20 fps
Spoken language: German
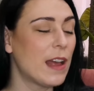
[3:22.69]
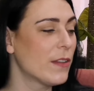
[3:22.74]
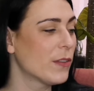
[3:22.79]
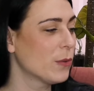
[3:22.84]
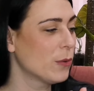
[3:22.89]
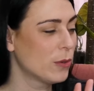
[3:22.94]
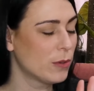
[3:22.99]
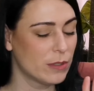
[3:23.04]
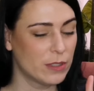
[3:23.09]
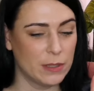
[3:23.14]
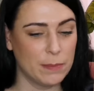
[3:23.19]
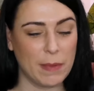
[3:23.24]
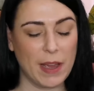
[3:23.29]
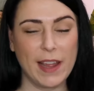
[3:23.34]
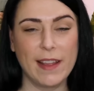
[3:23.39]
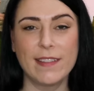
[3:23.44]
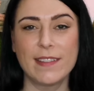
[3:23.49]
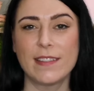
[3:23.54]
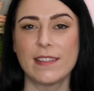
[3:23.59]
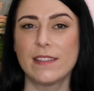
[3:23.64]
also die
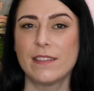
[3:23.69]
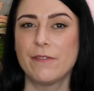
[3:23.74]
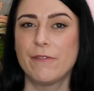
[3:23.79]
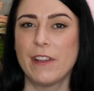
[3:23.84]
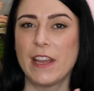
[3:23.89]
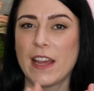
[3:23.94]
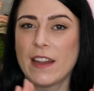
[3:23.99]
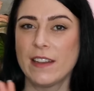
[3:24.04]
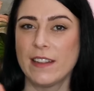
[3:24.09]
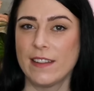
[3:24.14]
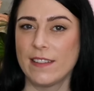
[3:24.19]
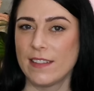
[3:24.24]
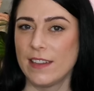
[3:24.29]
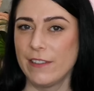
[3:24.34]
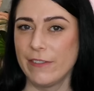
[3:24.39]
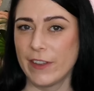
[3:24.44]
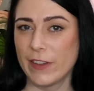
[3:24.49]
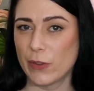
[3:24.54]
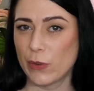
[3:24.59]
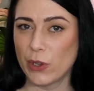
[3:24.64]
meisten werden jetzt
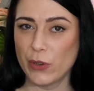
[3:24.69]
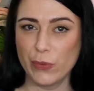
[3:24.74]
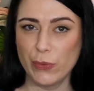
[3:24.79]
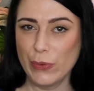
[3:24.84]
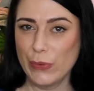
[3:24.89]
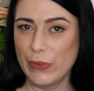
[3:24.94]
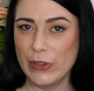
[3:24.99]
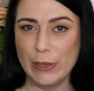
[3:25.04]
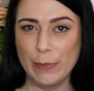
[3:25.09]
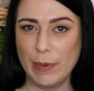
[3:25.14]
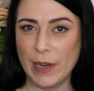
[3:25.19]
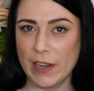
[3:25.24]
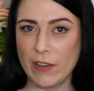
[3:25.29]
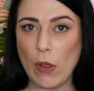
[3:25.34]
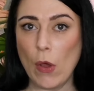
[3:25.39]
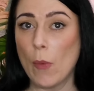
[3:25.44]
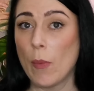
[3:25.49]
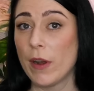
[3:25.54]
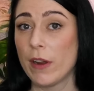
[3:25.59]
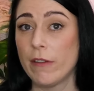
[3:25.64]
nicht weiß Gott wie viele
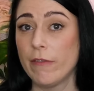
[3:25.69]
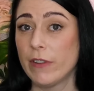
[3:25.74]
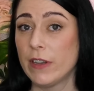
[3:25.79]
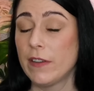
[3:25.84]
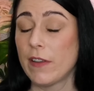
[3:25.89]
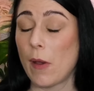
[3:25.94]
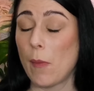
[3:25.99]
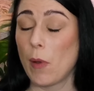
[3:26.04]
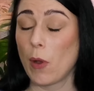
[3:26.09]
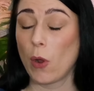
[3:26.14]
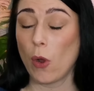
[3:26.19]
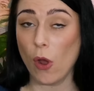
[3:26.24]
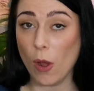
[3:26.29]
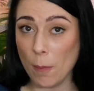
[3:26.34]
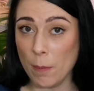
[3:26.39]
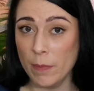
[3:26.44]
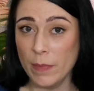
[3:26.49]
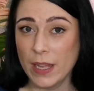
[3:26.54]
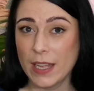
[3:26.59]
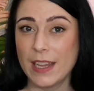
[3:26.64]
Blätter über den Winter
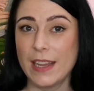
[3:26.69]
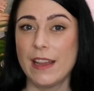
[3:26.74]
bekommen,